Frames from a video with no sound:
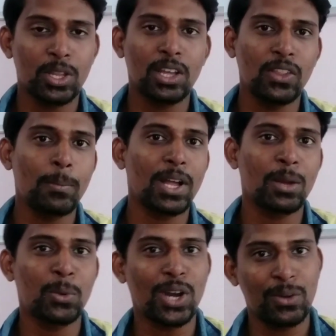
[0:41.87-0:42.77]
முதலாவதாக
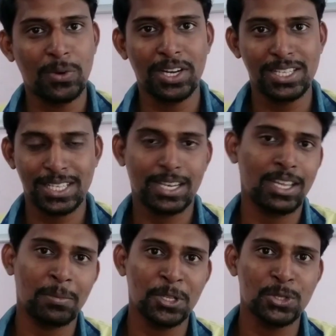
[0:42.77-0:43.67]
பார்க்க போகிற அட்வான்டேஜ்
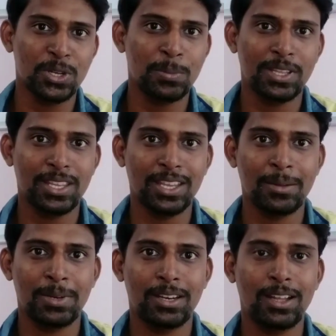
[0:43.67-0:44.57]
என்ன அப்படின்னு சொல்லி பார்த்தீங்க
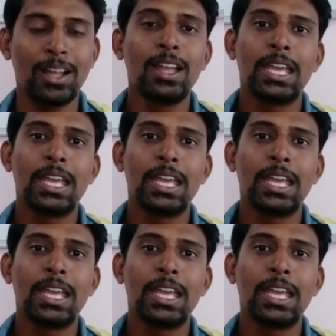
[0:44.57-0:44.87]
அப்படின்னா